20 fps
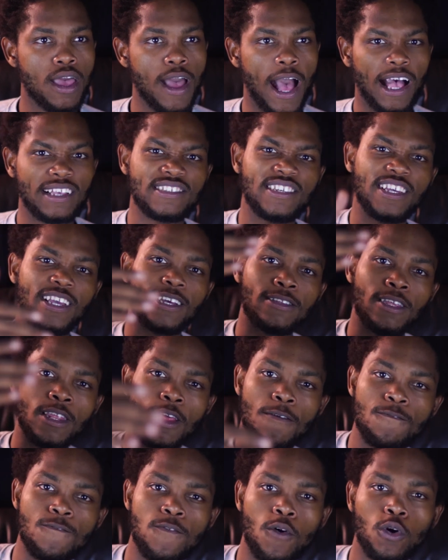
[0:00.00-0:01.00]
Así que
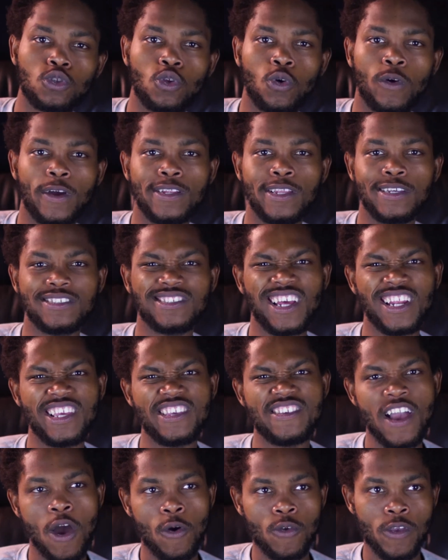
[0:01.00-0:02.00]
tiren foto que el
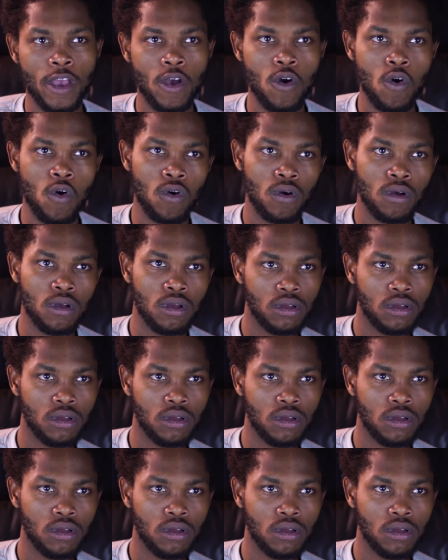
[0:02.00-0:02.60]
desaliñado llegó.